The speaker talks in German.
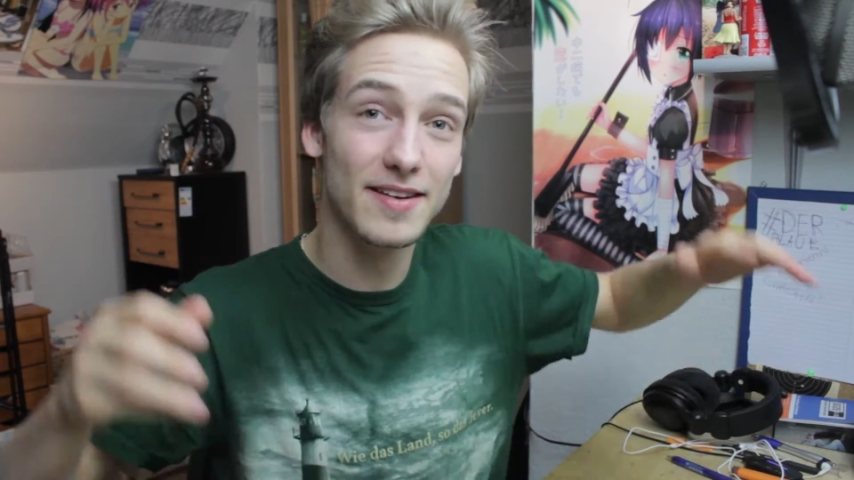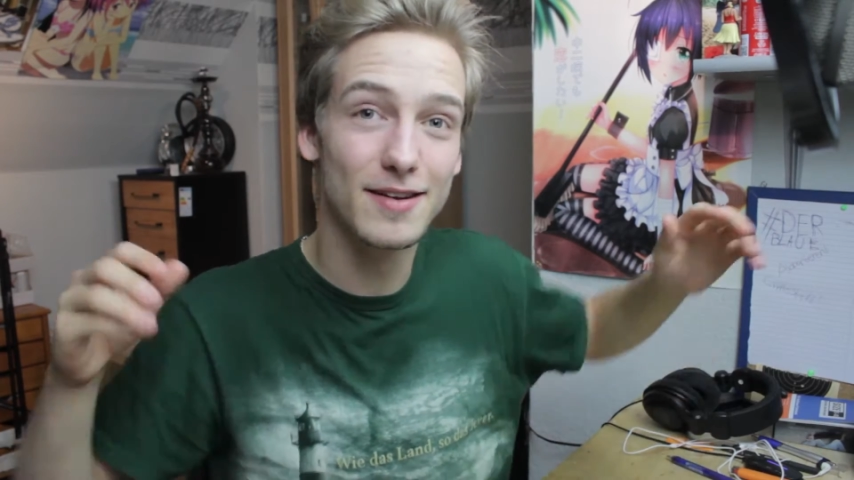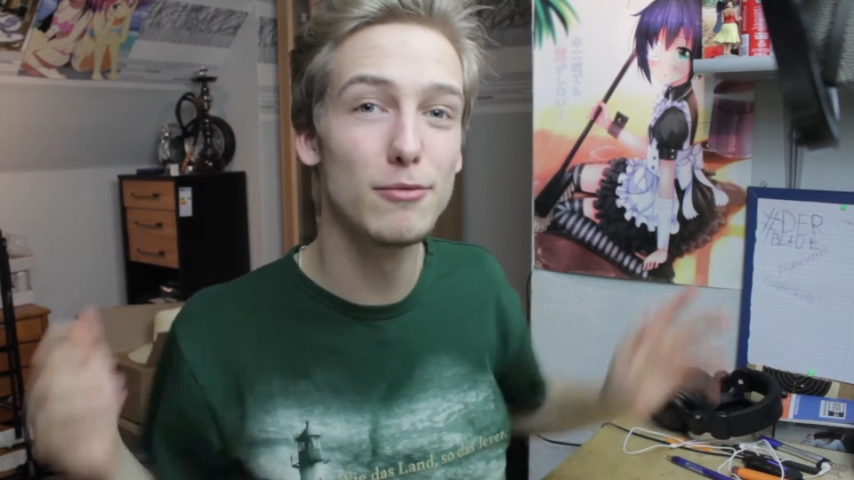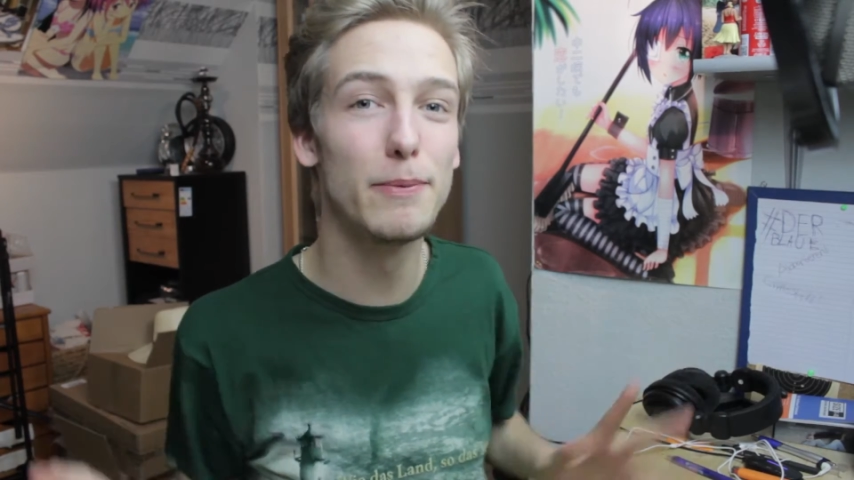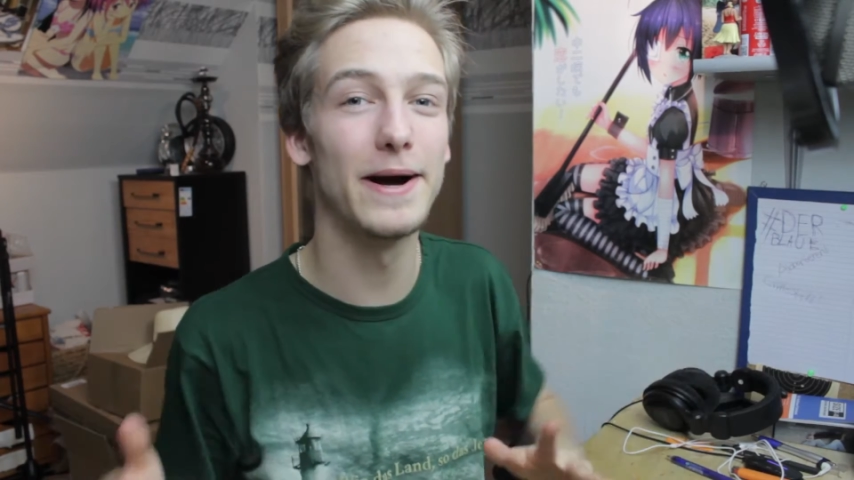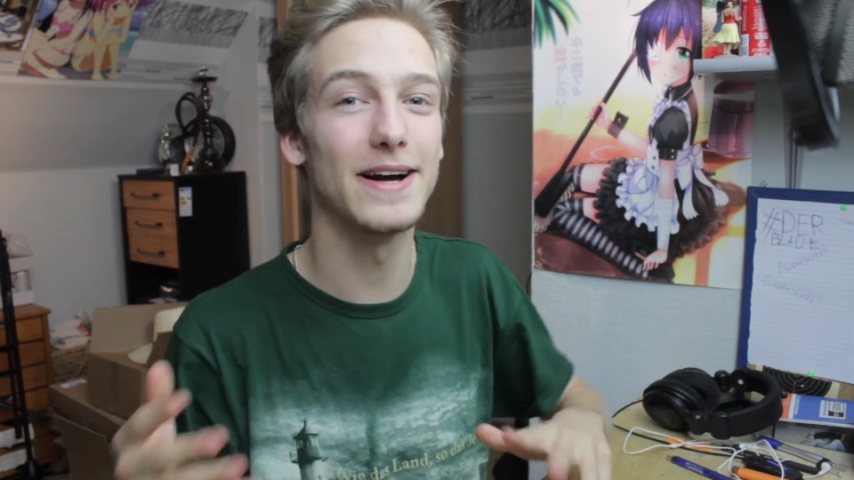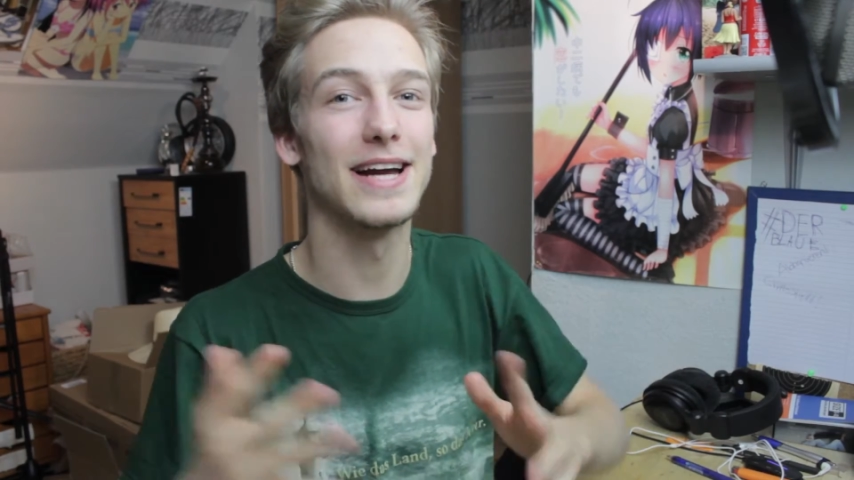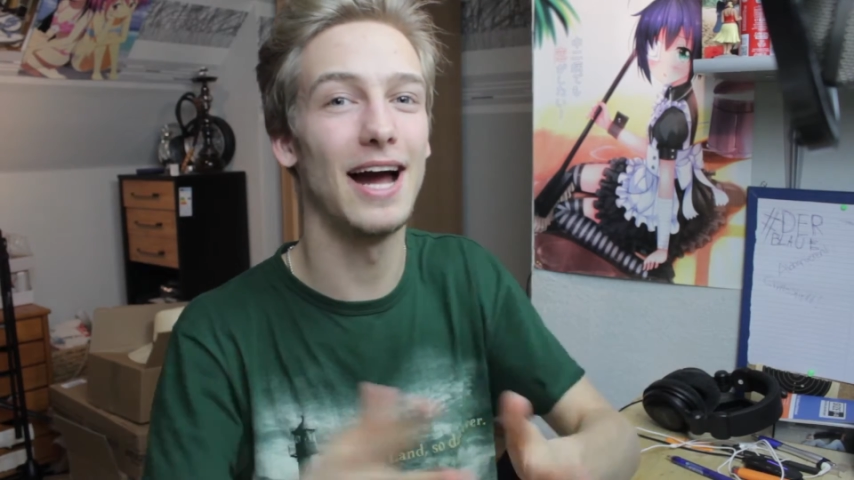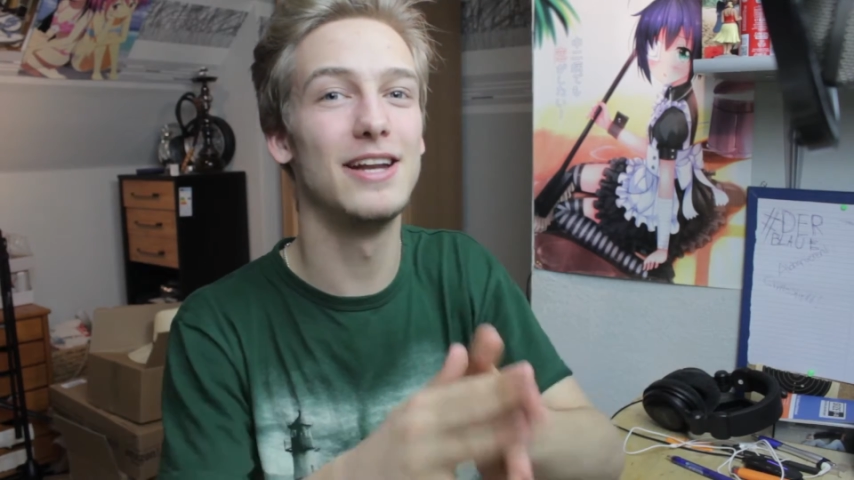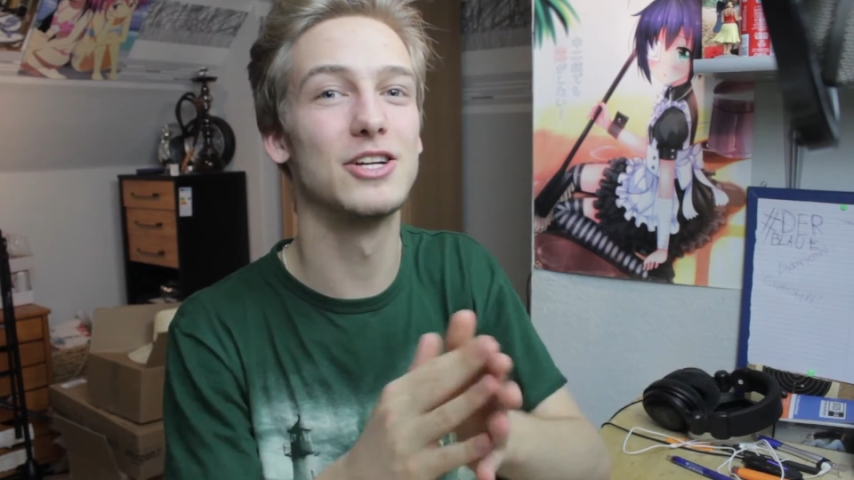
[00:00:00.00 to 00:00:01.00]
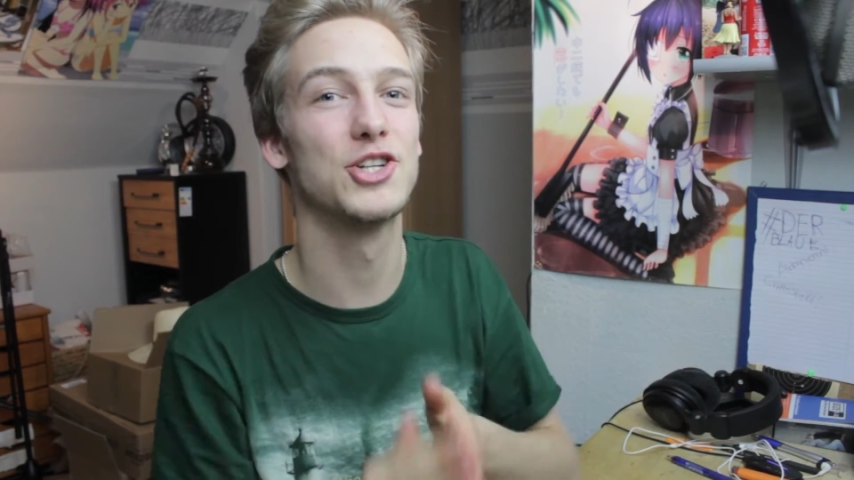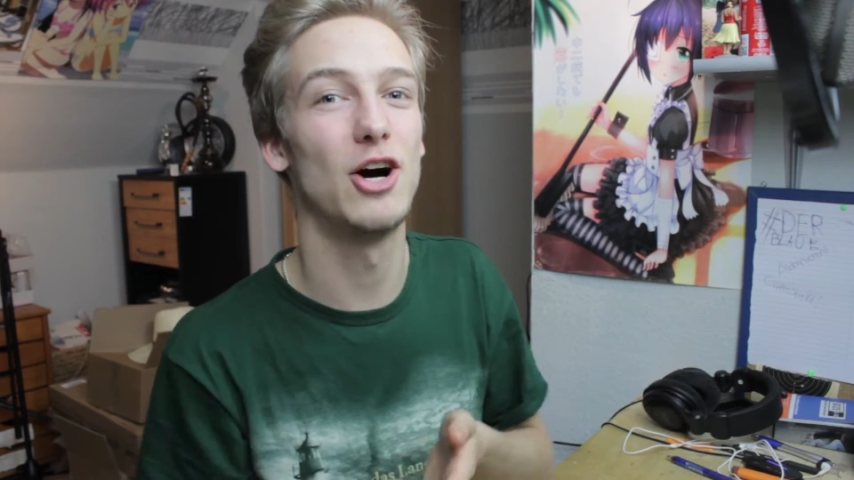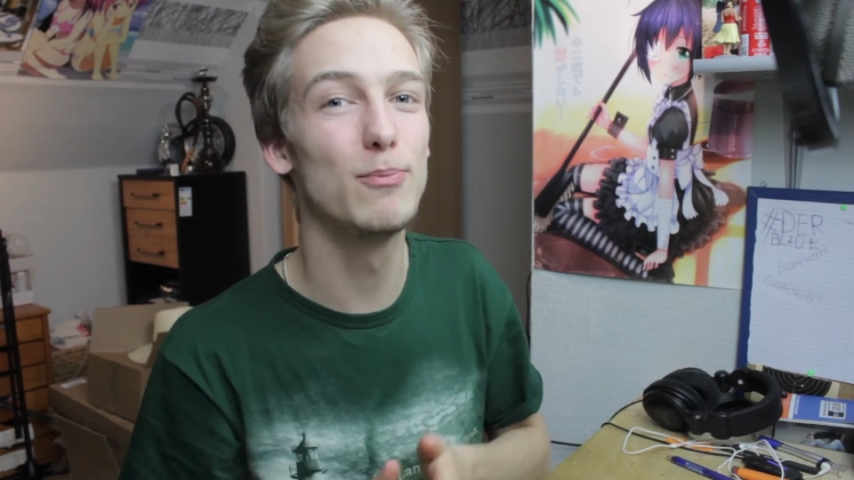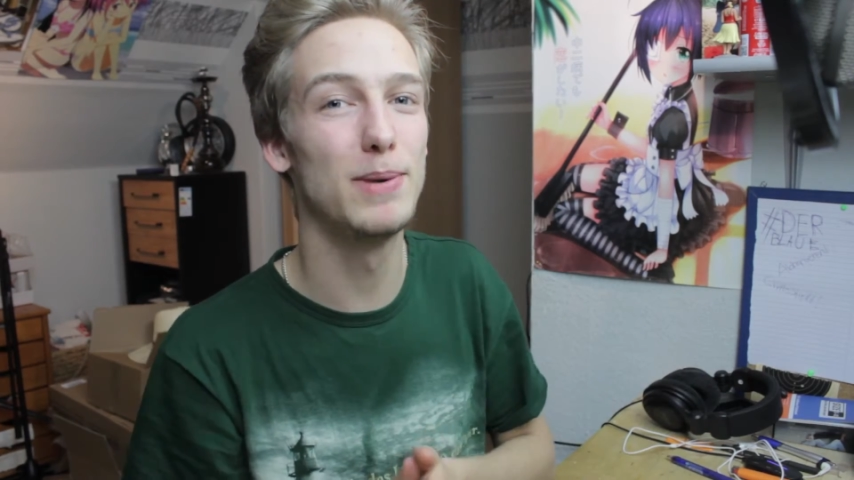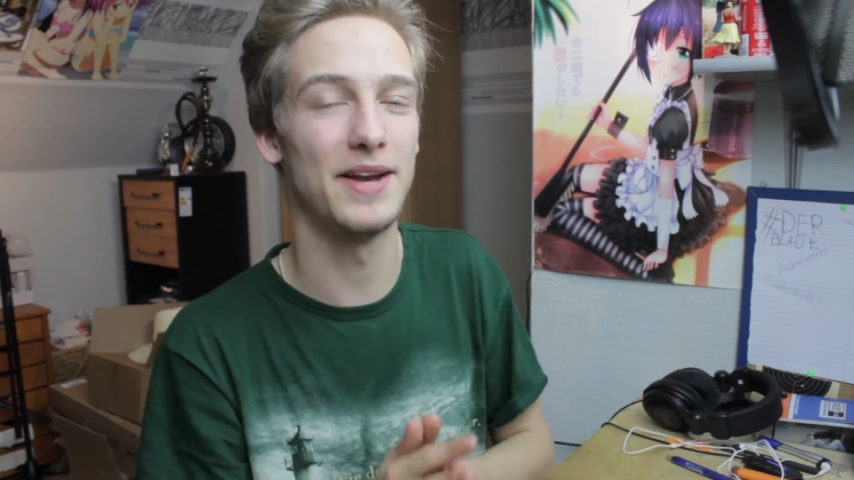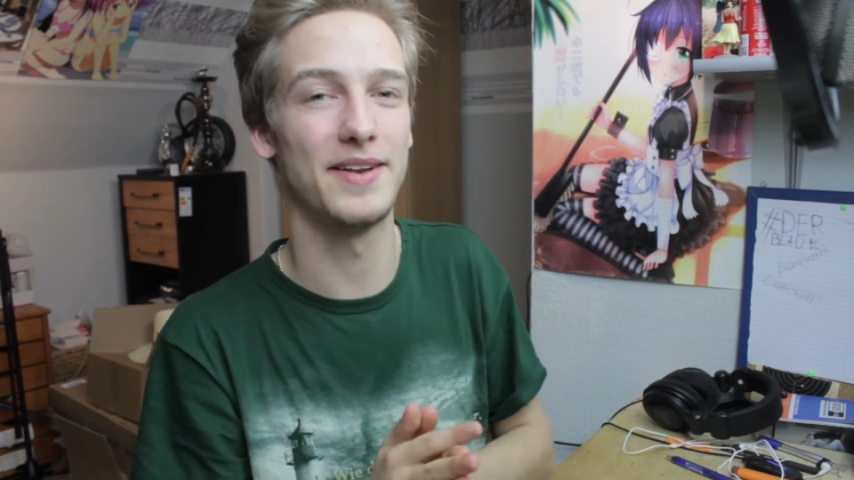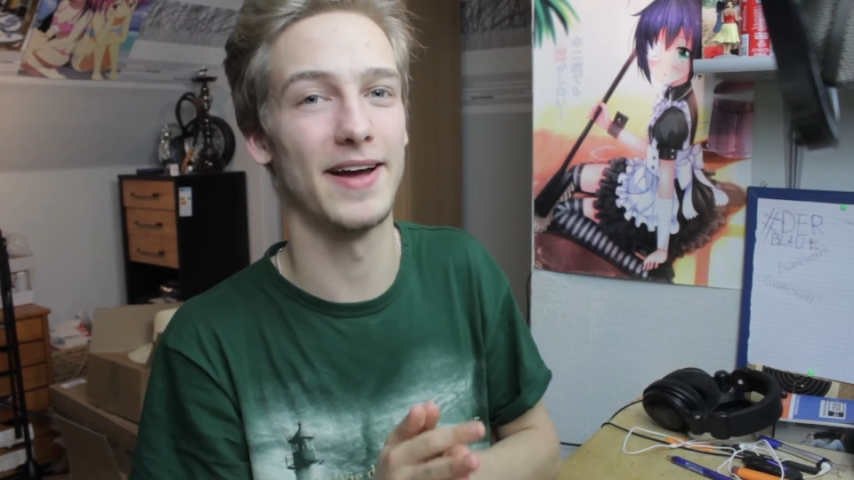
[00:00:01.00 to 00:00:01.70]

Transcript: super geile Schauplätze